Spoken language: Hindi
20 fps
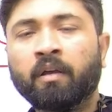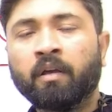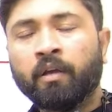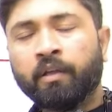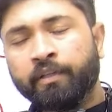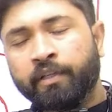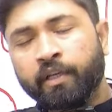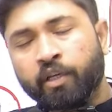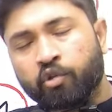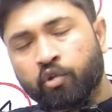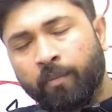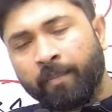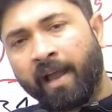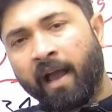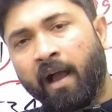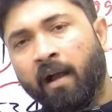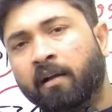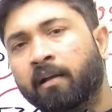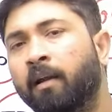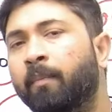ये जो मैं
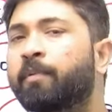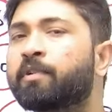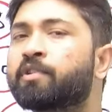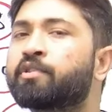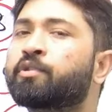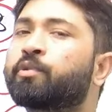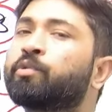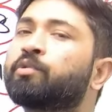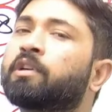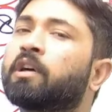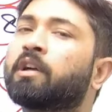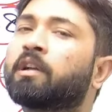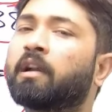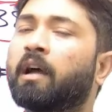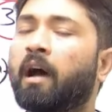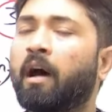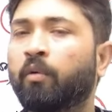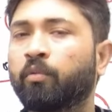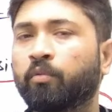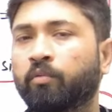आंकड़ा प्रस्तुत कर
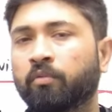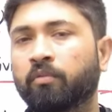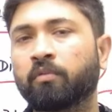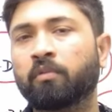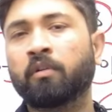रहा हूं